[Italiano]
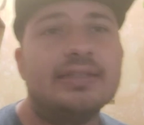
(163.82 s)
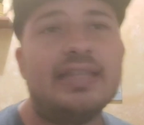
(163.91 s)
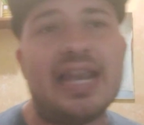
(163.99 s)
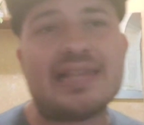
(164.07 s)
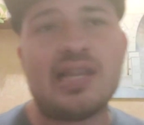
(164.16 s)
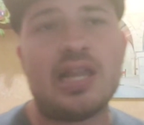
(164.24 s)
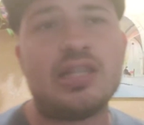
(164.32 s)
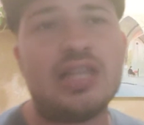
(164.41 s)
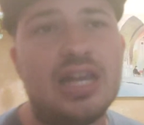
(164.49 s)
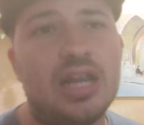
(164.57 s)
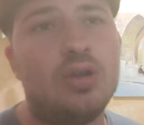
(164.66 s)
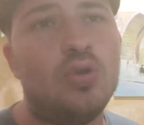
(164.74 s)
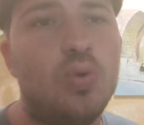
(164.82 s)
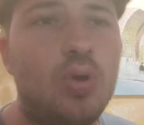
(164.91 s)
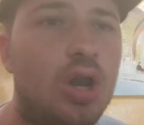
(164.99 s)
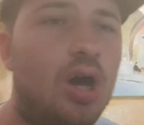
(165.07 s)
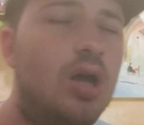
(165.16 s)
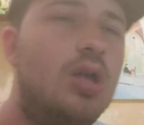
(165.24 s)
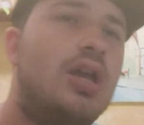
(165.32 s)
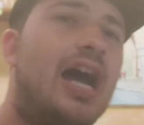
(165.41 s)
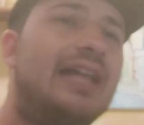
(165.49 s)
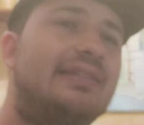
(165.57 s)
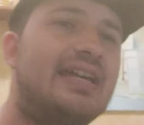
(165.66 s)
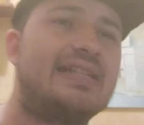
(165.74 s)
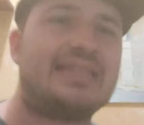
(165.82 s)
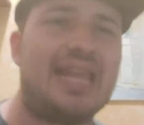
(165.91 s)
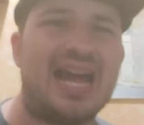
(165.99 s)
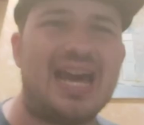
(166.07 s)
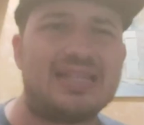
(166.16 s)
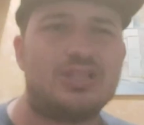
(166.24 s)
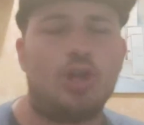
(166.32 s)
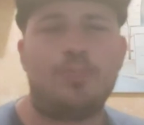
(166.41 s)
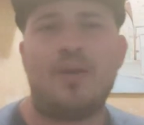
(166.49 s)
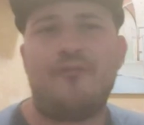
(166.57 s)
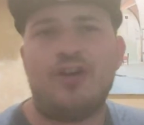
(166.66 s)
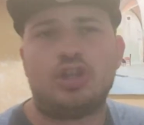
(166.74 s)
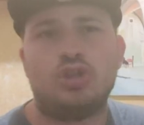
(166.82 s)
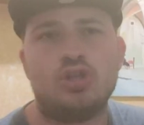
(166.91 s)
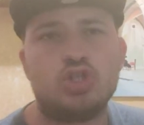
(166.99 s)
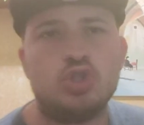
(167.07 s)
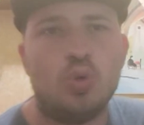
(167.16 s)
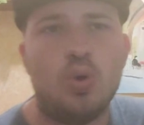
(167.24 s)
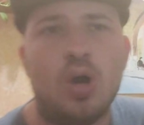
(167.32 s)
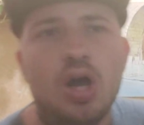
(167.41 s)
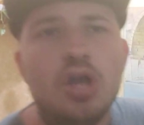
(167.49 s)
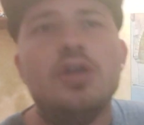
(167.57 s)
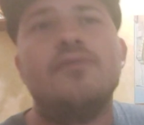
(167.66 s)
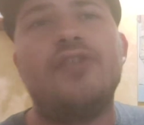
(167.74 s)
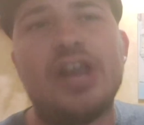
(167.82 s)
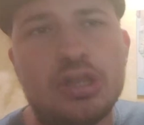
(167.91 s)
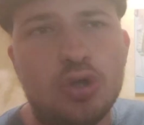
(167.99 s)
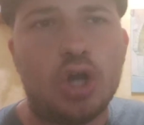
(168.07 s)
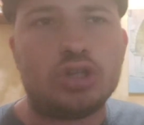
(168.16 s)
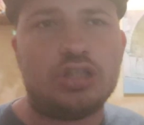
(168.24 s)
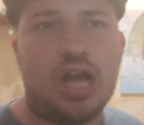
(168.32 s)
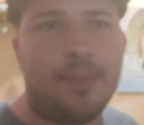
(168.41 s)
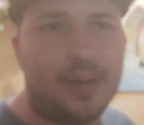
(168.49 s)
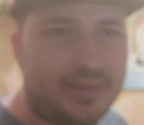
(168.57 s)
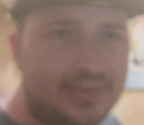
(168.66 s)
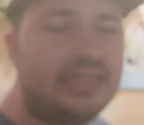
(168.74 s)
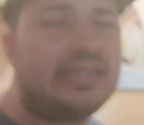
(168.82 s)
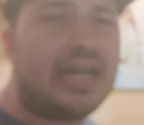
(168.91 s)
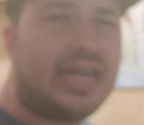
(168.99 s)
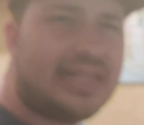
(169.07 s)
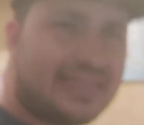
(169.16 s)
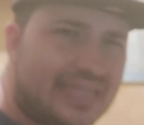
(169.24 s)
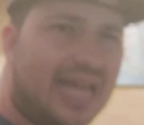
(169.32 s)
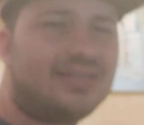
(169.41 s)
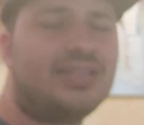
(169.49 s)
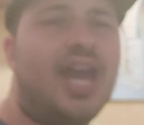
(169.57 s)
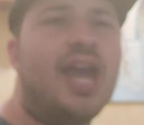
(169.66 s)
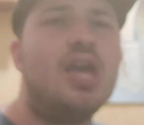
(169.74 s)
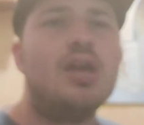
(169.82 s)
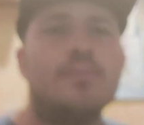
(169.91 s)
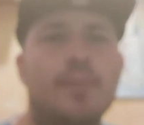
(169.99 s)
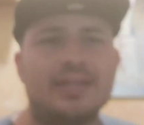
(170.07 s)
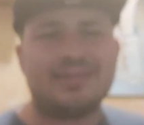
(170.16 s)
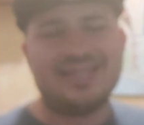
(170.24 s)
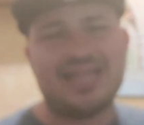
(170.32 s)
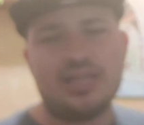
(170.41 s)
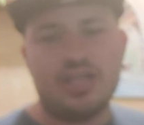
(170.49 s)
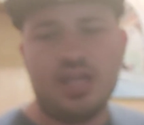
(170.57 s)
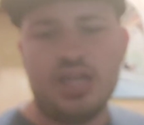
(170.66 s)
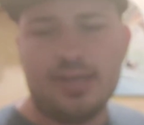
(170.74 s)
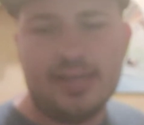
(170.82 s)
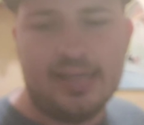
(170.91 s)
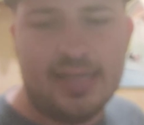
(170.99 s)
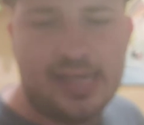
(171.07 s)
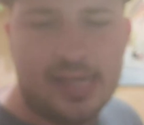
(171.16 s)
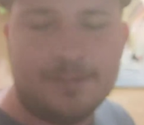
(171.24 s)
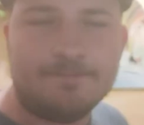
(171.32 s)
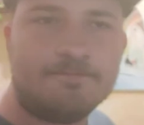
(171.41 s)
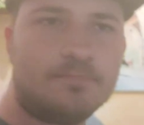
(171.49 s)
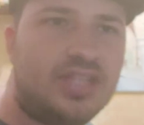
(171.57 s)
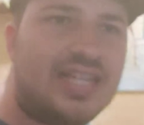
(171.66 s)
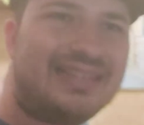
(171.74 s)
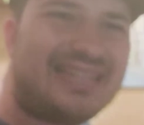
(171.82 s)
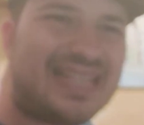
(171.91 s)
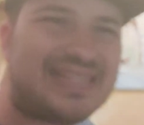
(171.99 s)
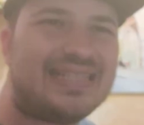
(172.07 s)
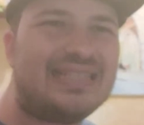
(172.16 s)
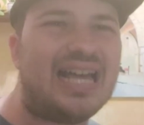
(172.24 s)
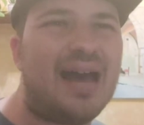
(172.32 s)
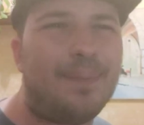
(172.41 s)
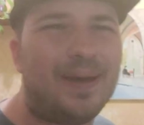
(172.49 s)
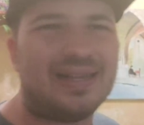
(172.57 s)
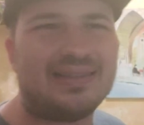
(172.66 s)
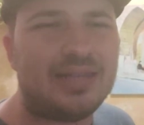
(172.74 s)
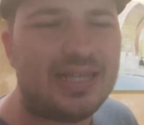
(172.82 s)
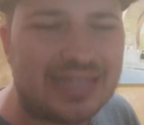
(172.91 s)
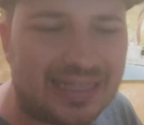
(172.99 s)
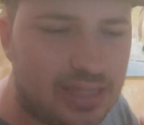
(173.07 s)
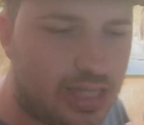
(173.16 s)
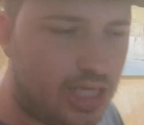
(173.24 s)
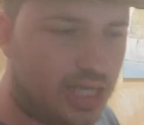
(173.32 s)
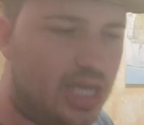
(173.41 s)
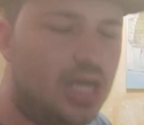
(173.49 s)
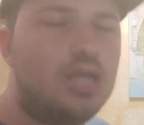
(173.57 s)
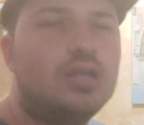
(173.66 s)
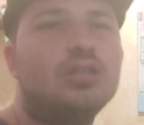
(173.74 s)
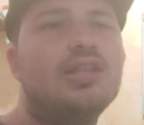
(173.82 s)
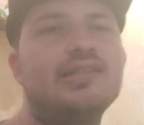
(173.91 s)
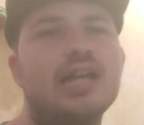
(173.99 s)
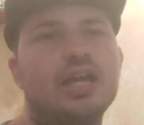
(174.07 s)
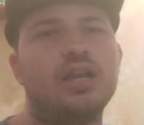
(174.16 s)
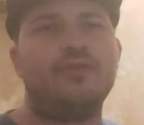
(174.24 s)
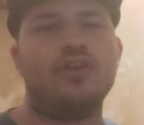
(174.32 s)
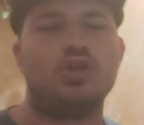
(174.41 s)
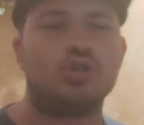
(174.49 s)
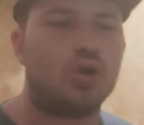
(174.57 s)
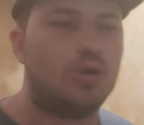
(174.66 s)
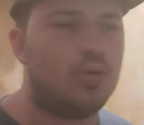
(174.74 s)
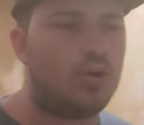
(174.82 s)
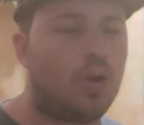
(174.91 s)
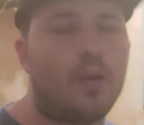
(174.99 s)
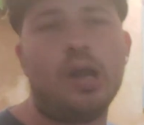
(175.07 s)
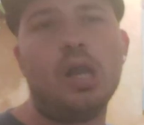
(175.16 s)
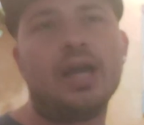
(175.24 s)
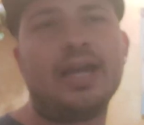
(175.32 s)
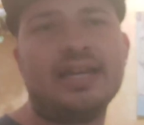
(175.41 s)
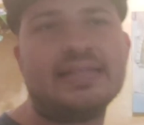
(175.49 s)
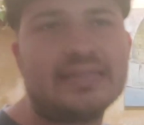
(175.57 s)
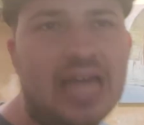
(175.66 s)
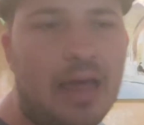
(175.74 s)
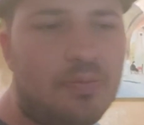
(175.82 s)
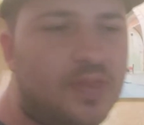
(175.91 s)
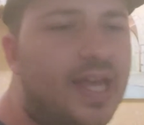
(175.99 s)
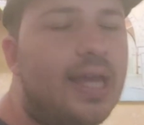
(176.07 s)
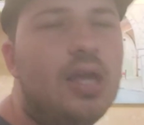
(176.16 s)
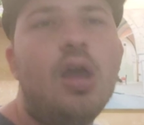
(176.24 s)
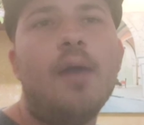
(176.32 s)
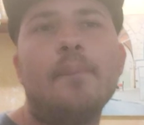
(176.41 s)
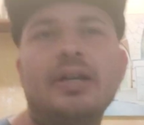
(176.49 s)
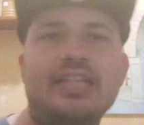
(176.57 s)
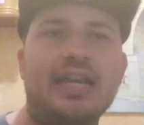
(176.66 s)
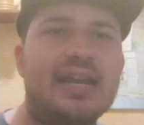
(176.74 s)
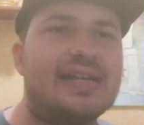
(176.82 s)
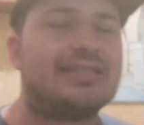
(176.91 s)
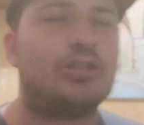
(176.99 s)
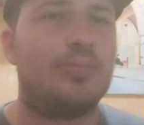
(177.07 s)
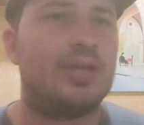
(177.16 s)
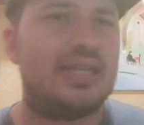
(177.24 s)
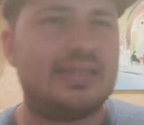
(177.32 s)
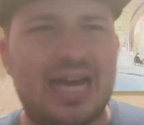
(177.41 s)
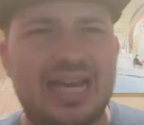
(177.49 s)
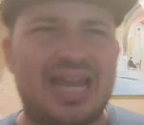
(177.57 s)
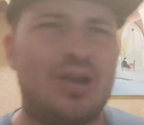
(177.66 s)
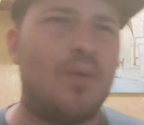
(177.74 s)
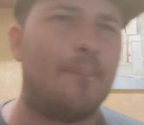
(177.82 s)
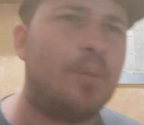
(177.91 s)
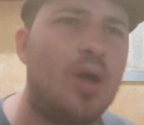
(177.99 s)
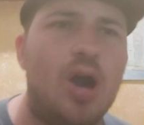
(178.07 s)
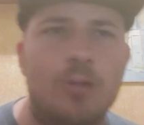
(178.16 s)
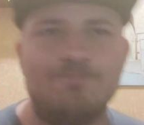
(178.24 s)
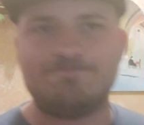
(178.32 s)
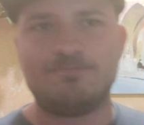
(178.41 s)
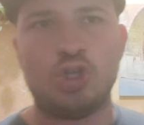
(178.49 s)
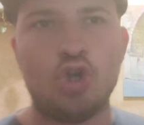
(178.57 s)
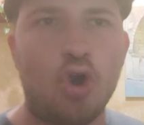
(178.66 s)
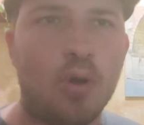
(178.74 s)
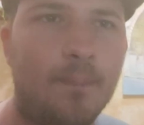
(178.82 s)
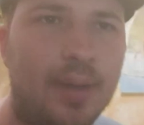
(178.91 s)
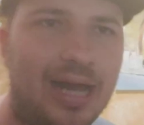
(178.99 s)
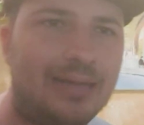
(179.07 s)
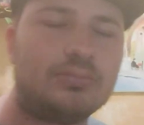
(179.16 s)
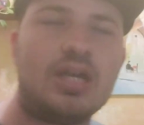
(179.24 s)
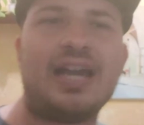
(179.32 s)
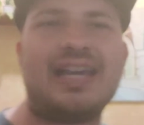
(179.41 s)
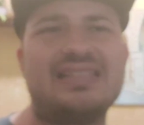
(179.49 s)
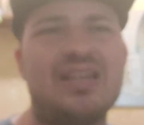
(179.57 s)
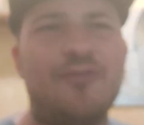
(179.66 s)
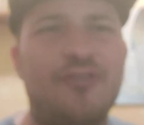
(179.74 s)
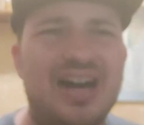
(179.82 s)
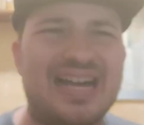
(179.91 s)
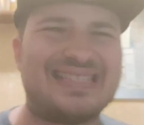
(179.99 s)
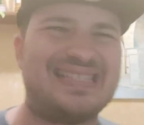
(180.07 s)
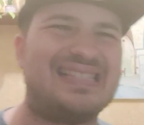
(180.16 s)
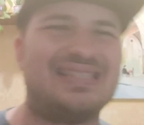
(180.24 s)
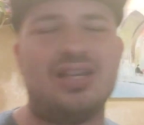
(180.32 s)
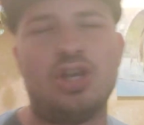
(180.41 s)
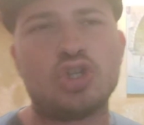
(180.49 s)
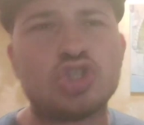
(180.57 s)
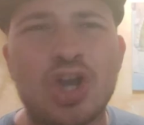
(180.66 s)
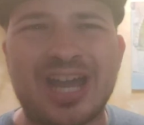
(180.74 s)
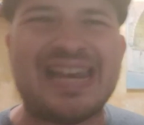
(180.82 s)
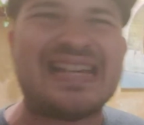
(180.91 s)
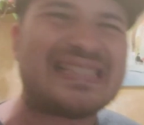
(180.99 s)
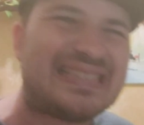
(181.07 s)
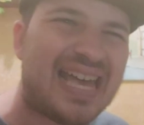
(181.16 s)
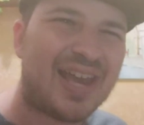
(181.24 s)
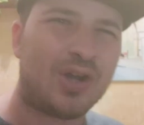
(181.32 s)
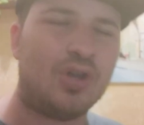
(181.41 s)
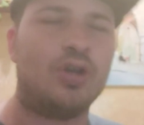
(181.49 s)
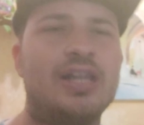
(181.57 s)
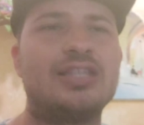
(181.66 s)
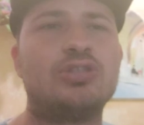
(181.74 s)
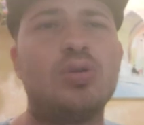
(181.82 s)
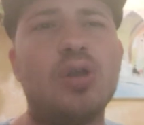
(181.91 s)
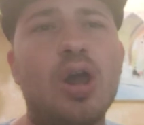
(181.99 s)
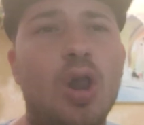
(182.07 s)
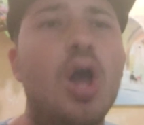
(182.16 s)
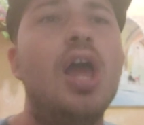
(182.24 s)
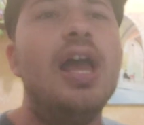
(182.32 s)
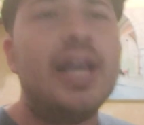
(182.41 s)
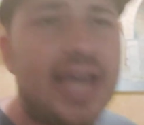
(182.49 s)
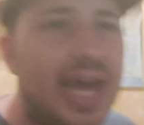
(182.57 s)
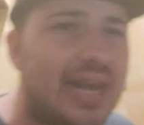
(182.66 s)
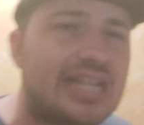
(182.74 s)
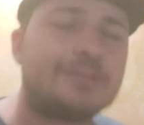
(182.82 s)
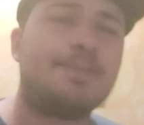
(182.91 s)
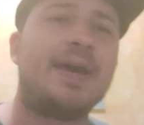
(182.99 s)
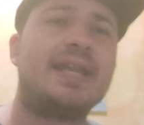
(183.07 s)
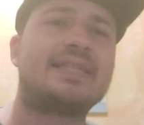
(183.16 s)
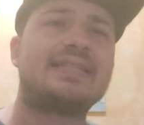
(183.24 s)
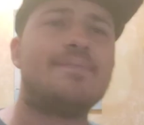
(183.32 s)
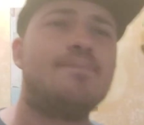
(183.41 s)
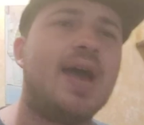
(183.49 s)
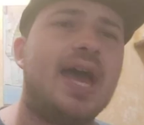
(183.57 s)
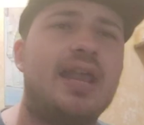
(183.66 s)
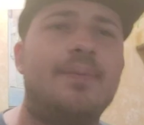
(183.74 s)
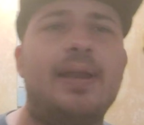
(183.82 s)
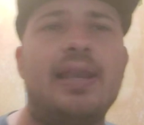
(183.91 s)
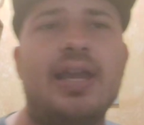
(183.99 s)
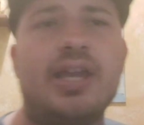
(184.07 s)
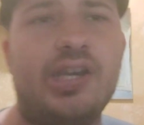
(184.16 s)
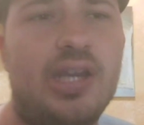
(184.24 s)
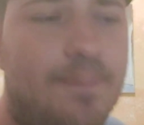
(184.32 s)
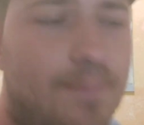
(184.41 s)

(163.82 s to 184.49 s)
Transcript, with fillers: della Salernitana è nullo a destra Garsdorp ha fatto il suo Veretù ottima partita Cristante partita di, di intensità partita di, di, sacrificio comunque quello è Cristante poi del resto Michitarian un po' in ombra anche se fa assist lo so che l'esterno è il suo ruolo Carles Perez bene Pellegrini